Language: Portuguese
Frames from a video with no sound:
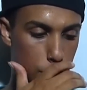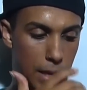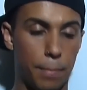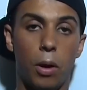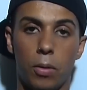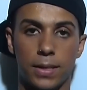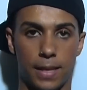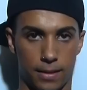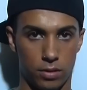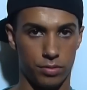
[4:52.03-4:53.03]
Tá bom
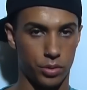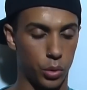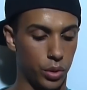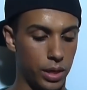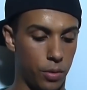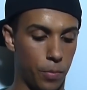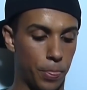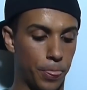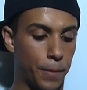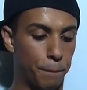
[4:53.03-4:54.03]
até, não ficou ruim não.
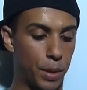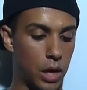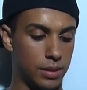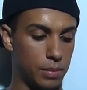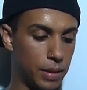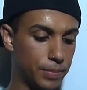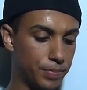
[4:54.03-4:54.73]
Próxima.